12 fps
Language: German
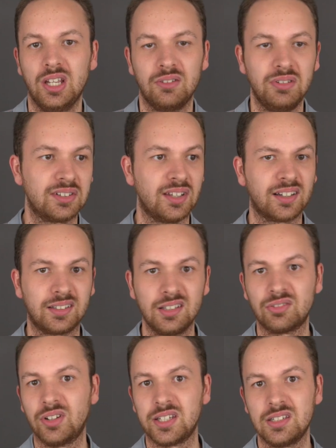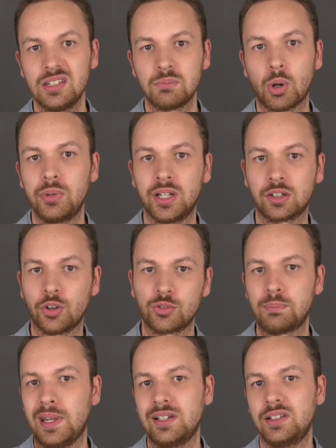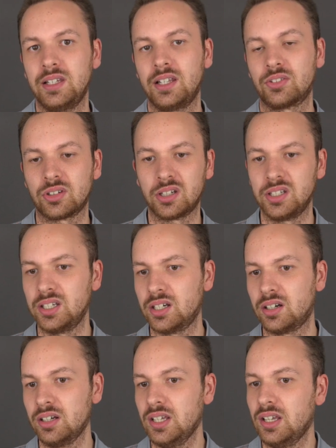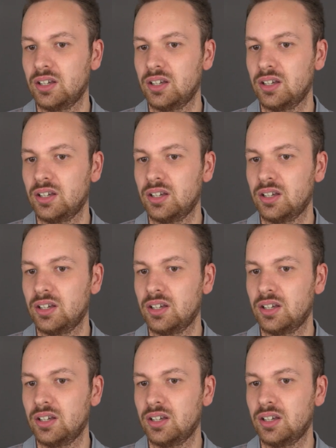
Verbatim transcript: Wie gesagt, dies vielleicht nicht mehr unbedingt aufs Bett legen, sondern eher